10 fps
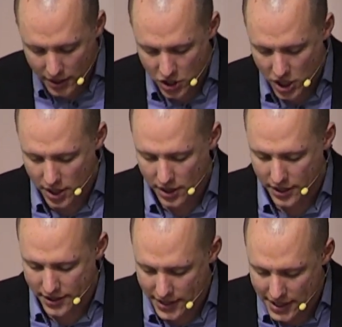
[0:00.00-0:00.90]
Geschichten
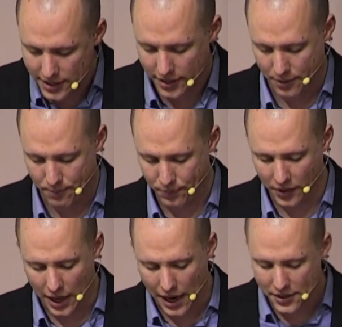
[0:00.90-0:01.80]
erzählte.
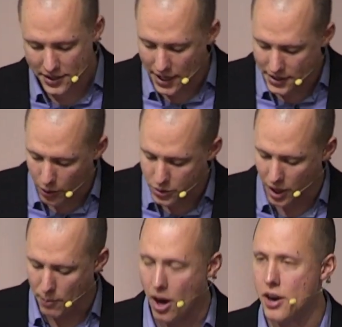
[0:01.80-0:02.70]
Einerseits aus
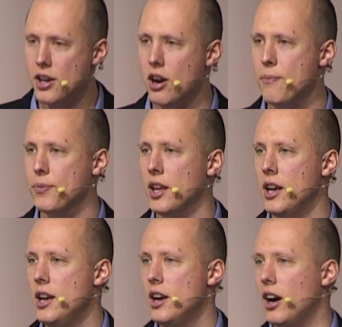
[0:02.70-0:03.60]
Samaria,
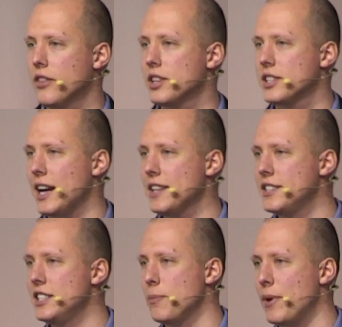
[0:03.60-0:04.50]
andererseits
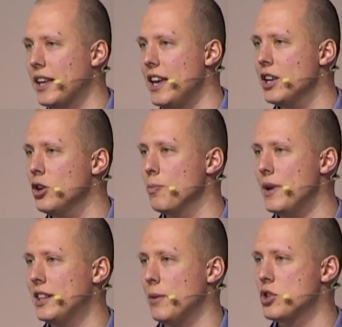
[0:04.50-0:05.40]
diese Begegnung
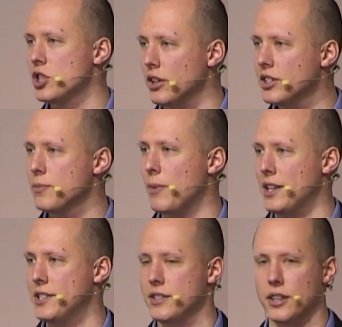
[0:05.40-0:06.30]
mit dem
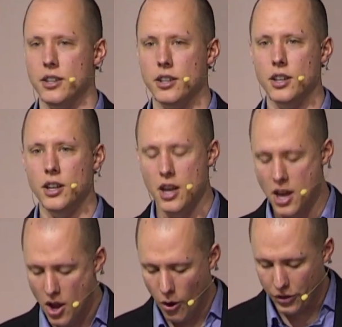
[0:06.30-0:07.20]
Schatzmeister.
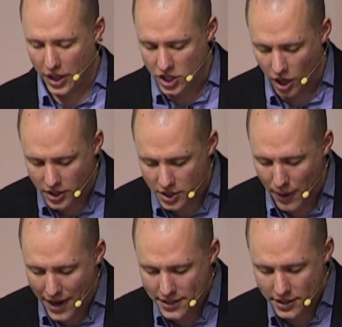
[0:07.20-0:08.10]
Und der
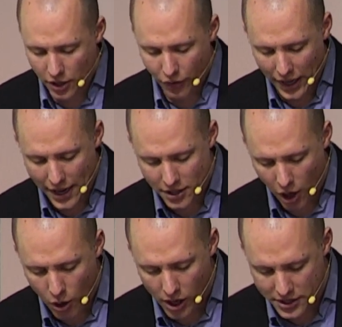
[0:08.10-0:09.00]
Schatzmeister, vielleicht
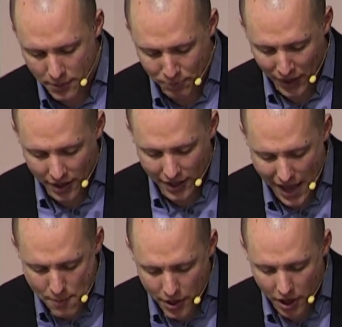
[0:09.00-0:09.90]
auch als
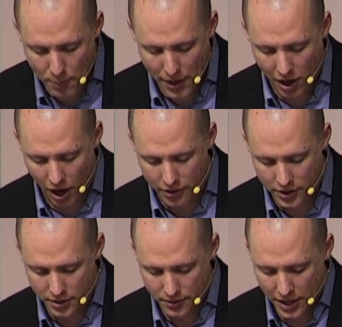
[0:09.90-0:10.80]
Kämmerer
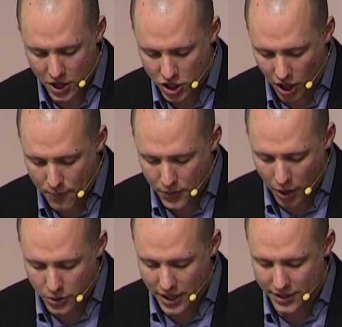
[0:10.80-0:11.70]
bekannt, der stammt
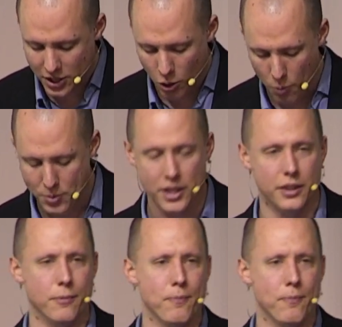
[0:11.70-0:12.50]
aus Äthiopien.